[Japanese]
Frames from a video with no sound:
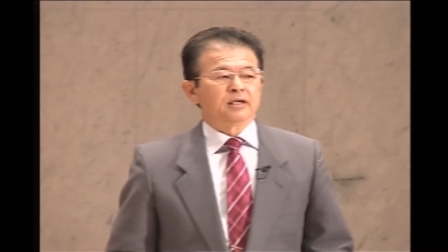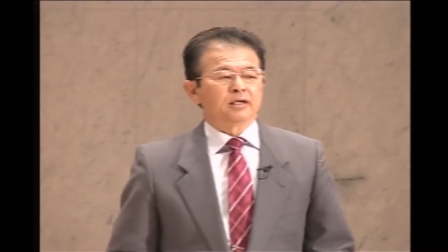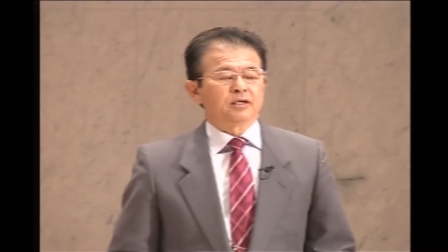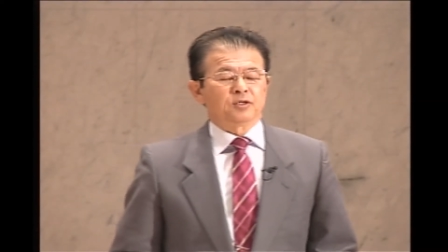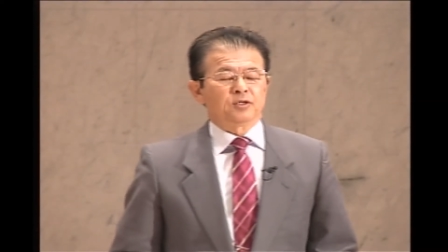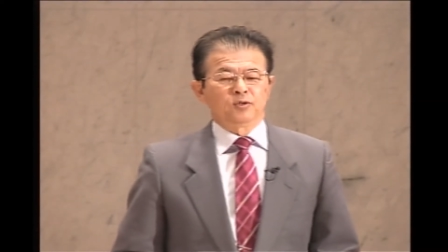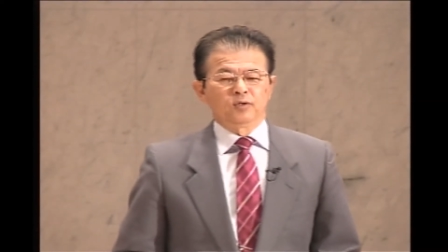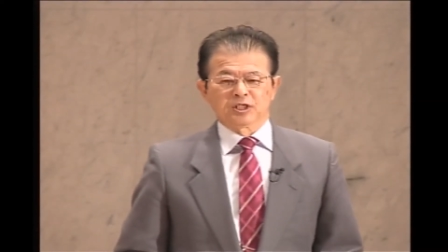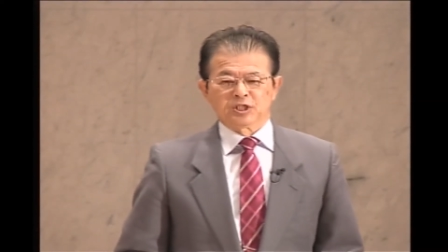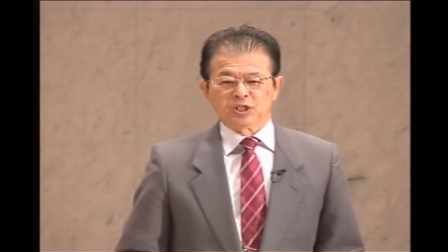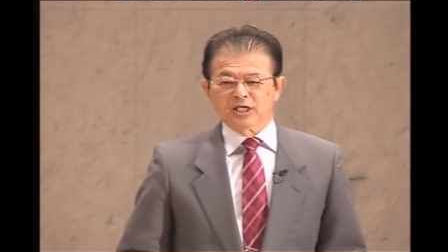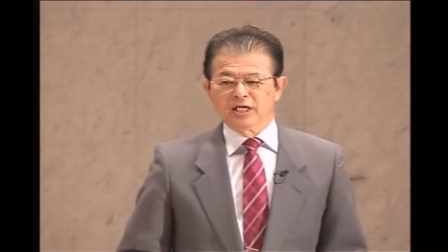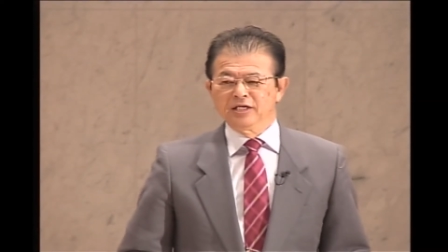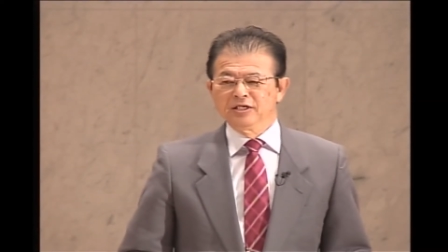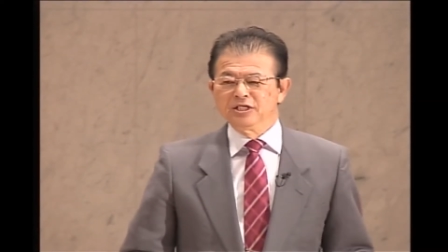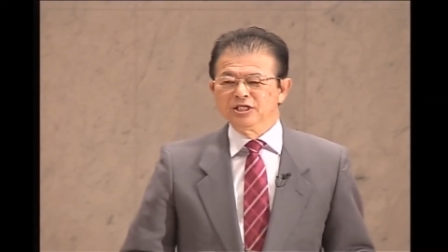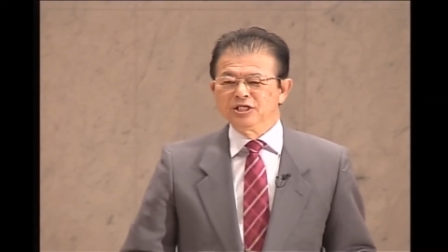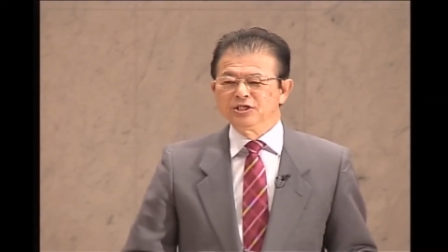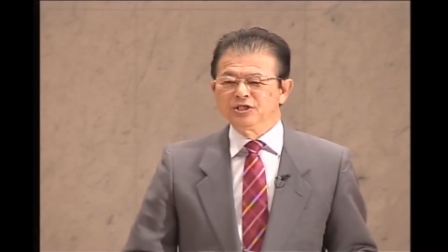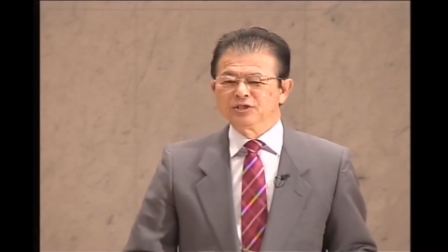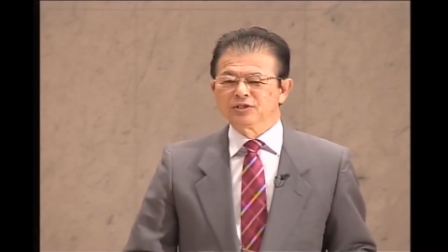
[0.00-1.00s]
今日は詩編
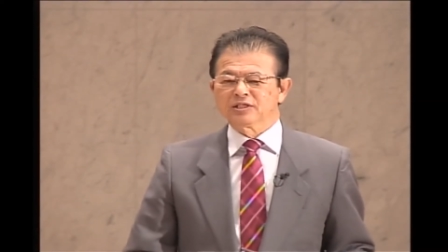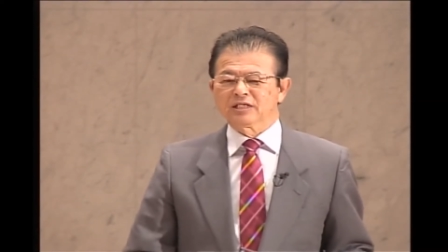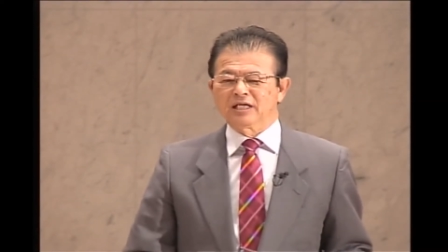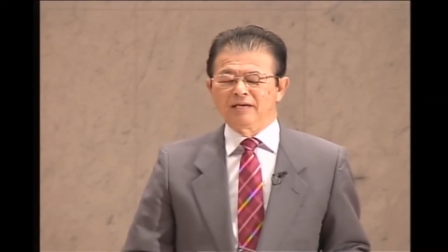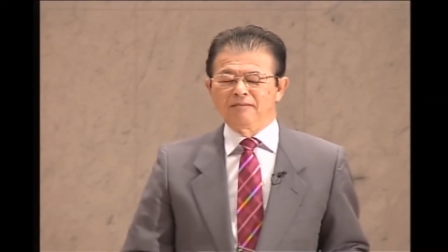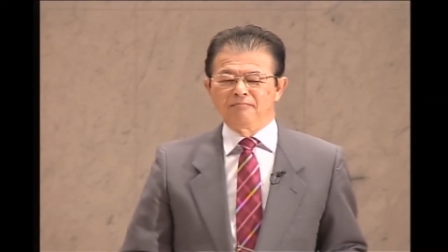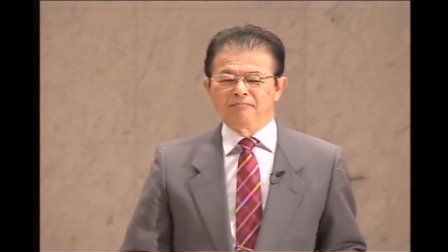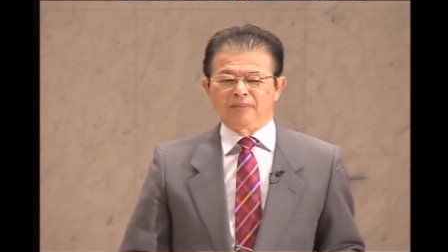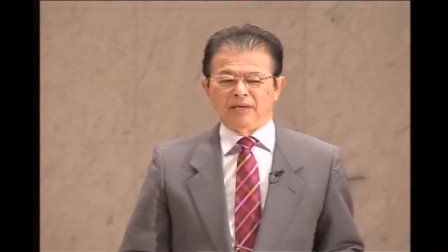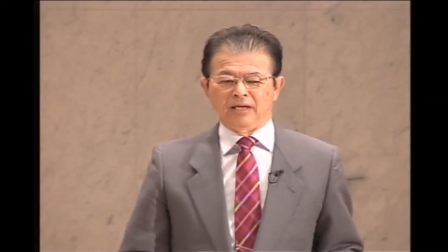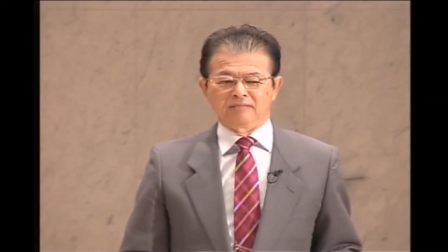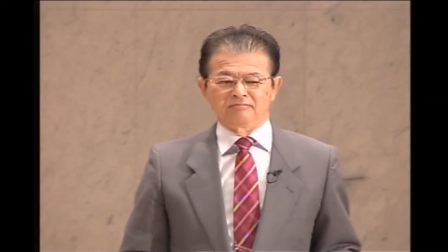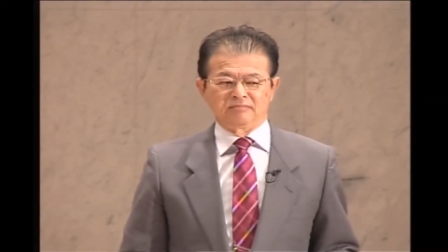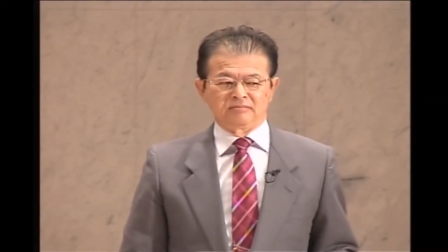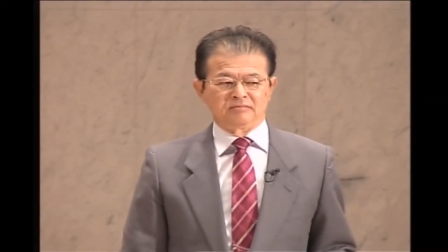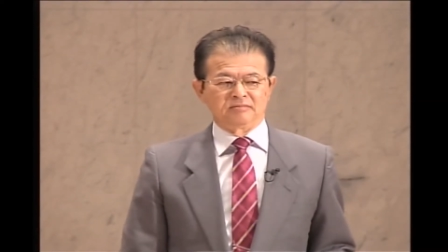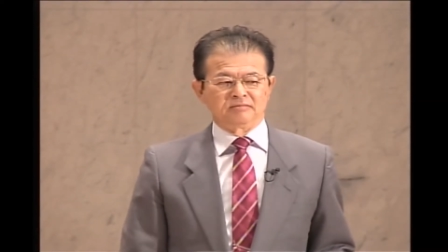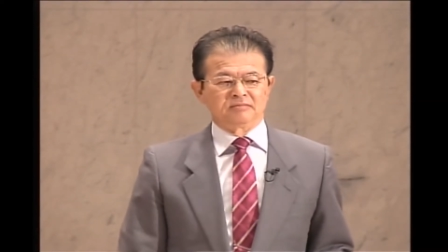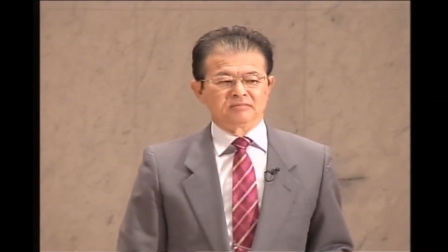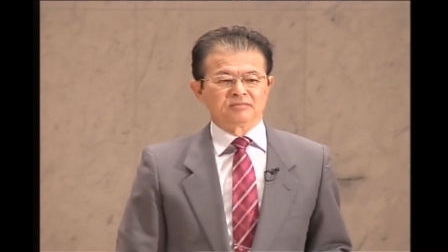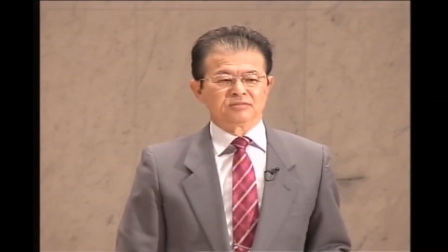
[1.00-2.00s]
23編
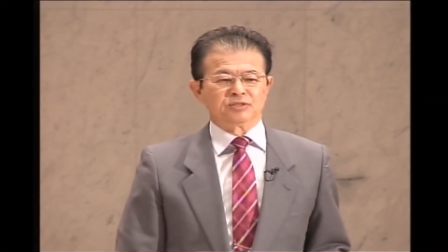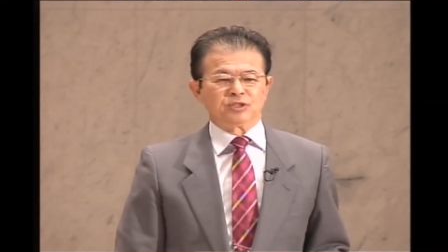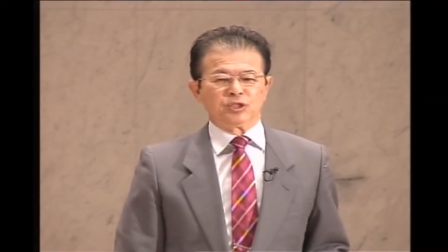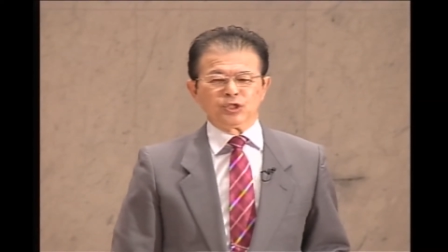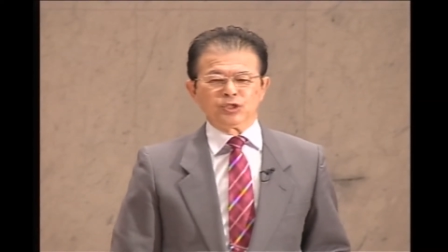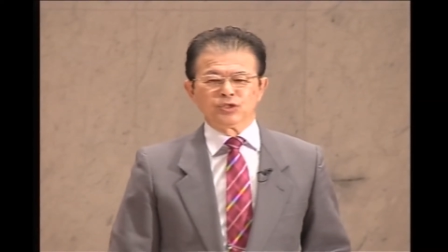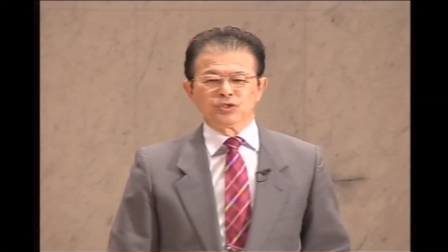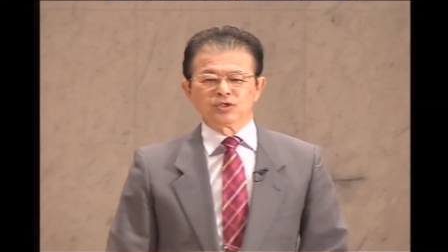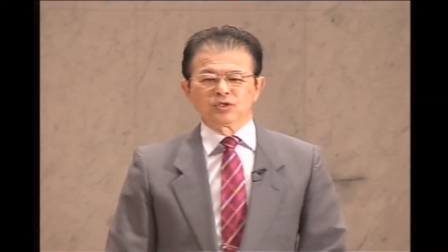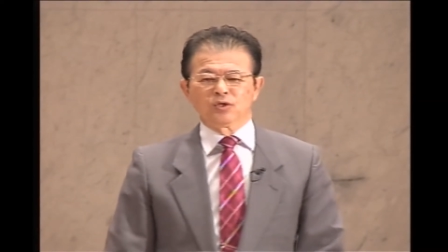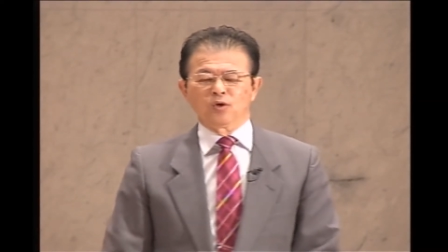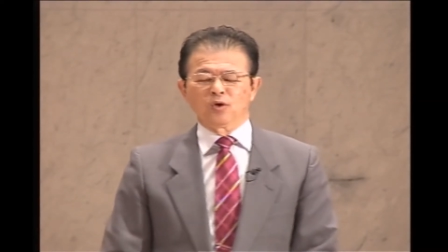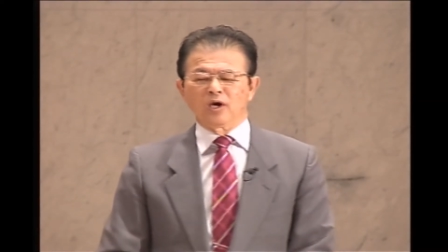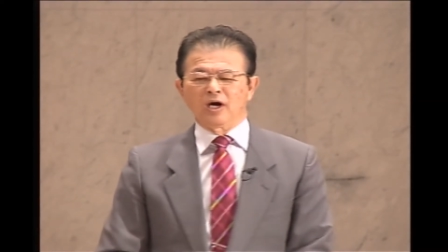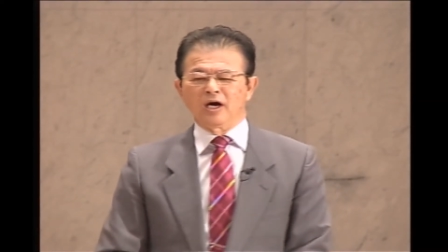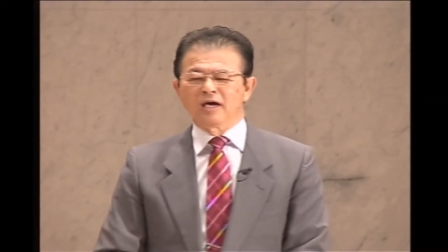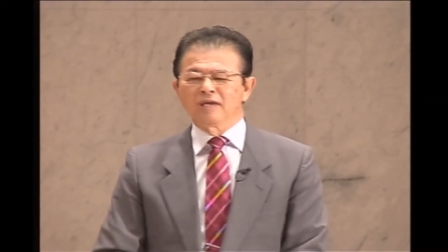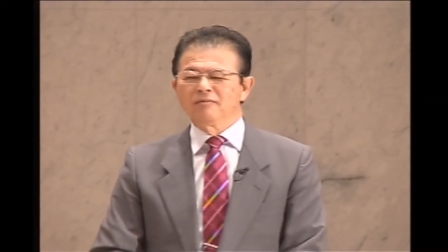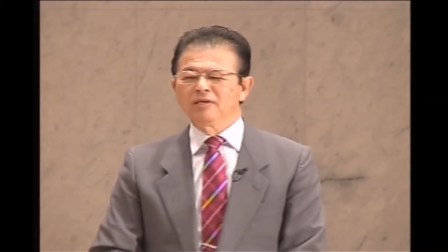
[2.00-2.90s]
15回